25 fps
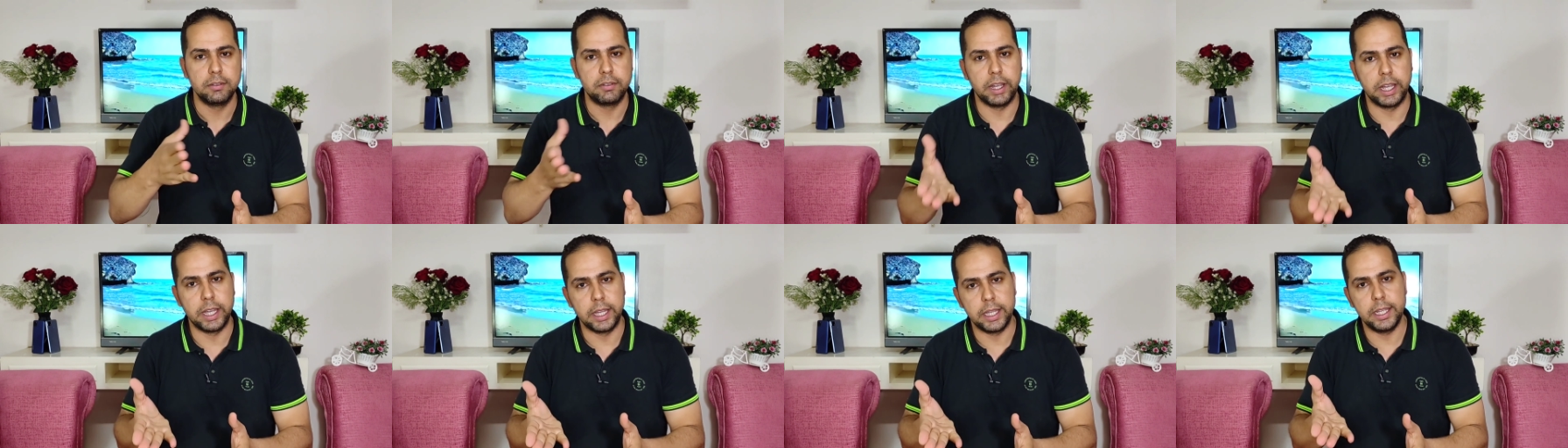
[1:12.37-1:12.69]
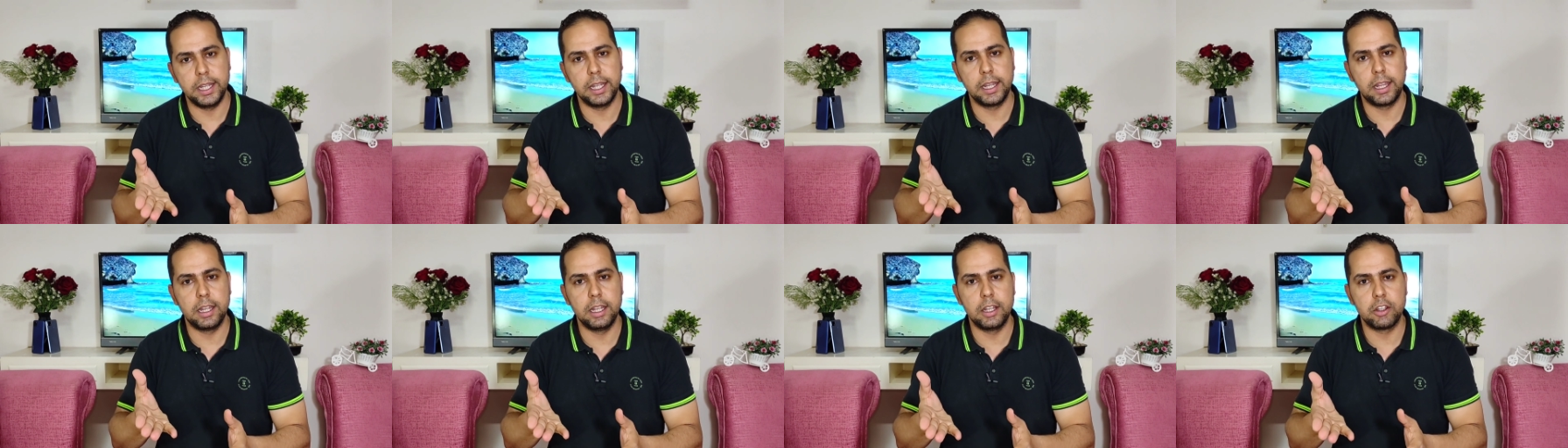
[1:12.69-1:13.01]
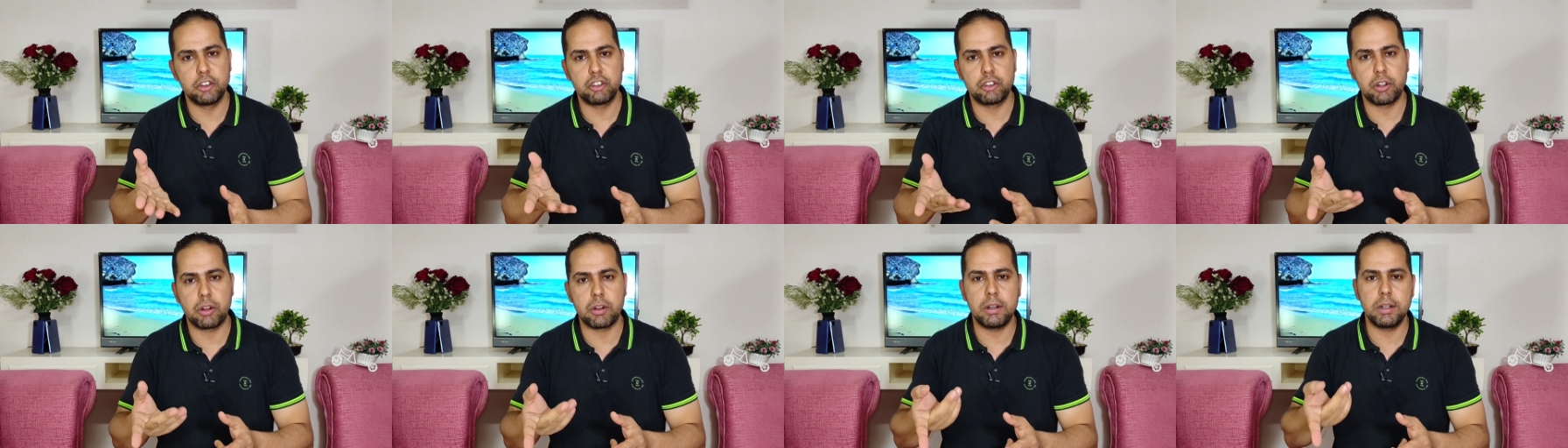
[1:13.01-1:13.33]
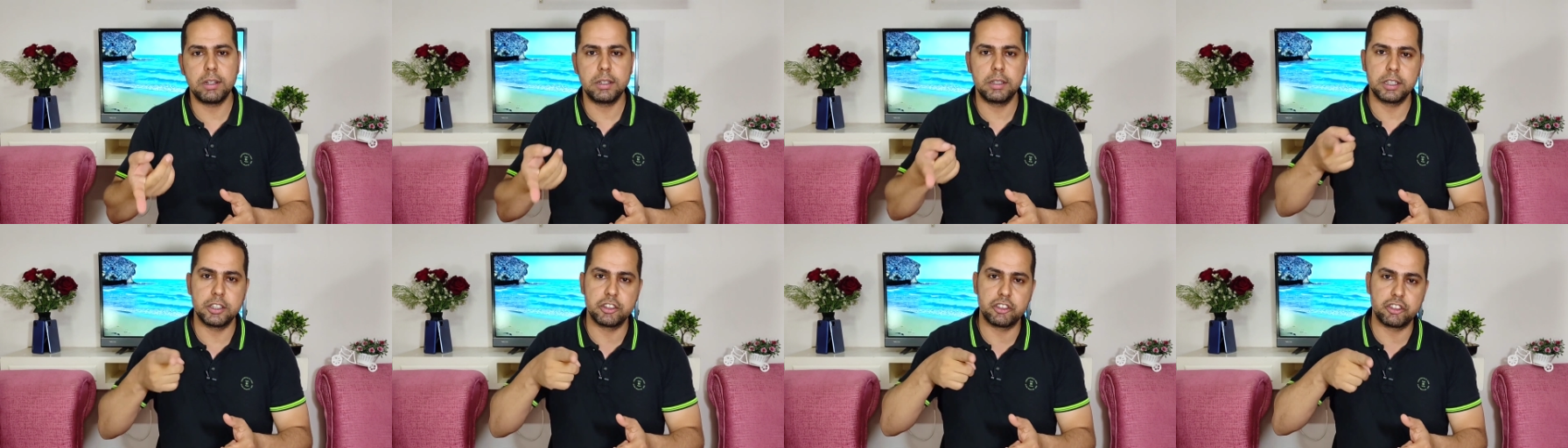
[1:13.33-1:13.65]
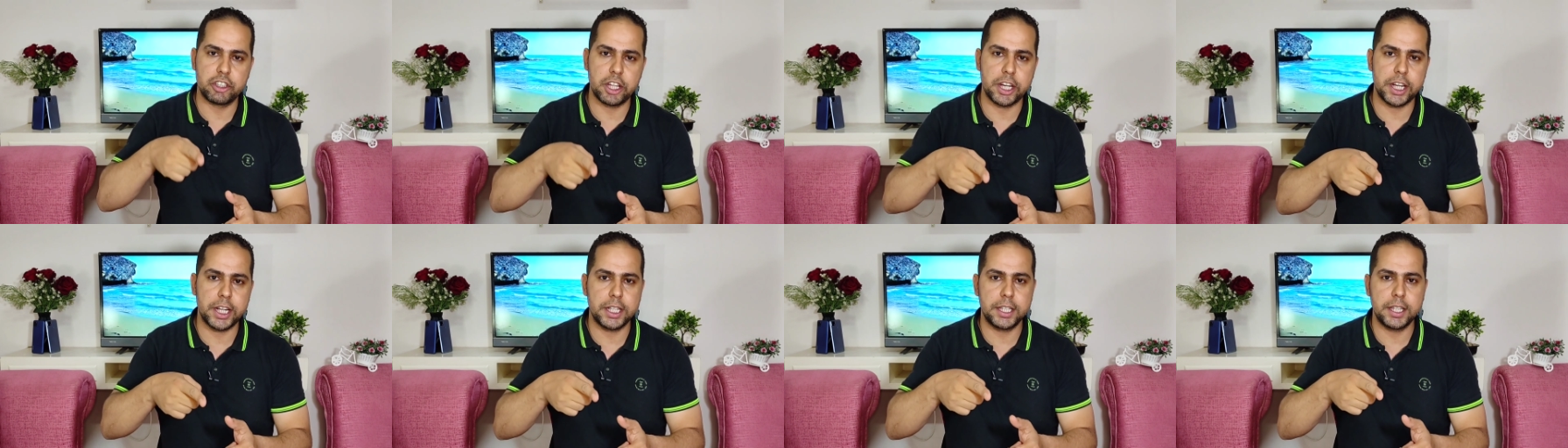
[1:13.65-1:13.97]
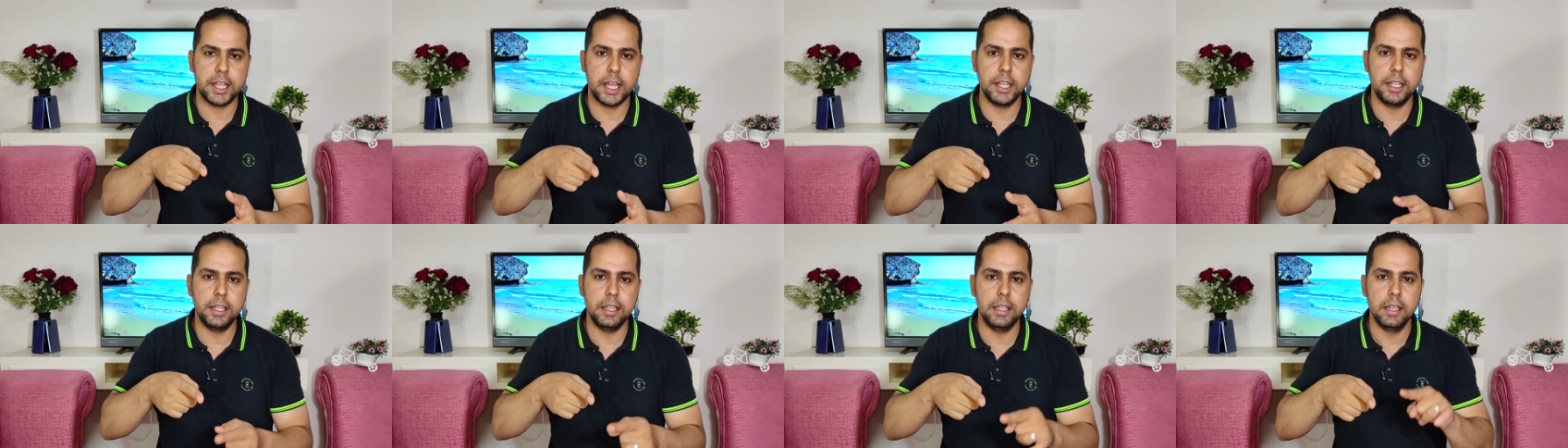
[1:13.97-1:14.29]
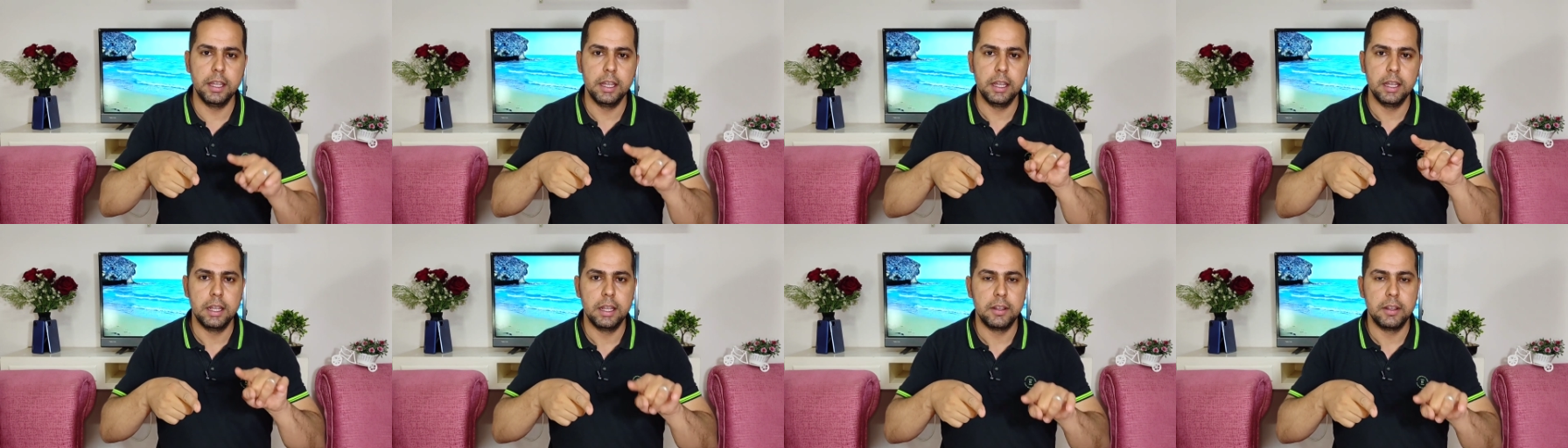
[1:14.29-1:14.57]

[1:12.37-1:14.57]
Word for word: فالغي الاشتراك اشترك تاني